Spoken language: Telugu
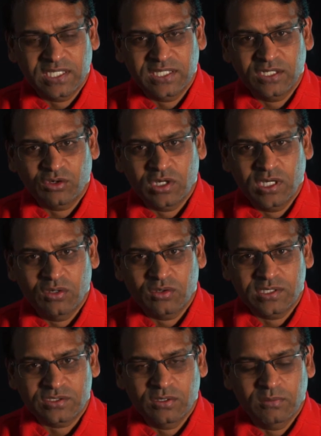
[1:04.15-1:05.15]
ఏంటంటే ఒక
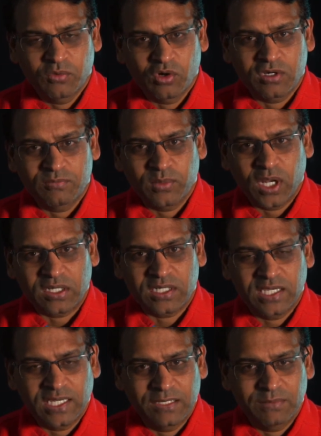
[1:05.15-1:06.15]
ఒక ఒక ప్లాట్
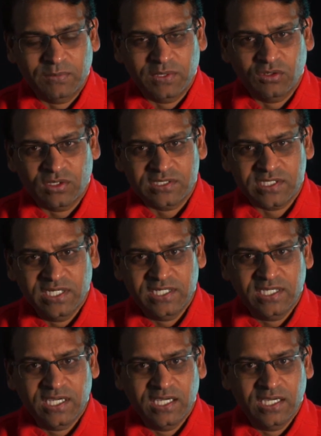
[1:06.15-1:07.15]
లాగా వెళ్ళాం అనమాట ఒక
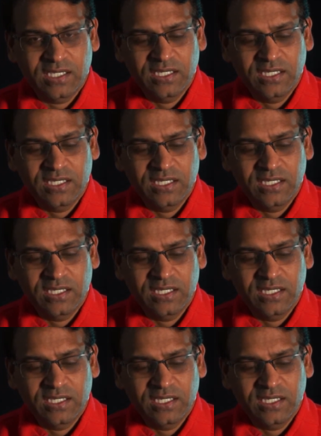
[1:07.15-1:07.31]
స్ట్రైట్గా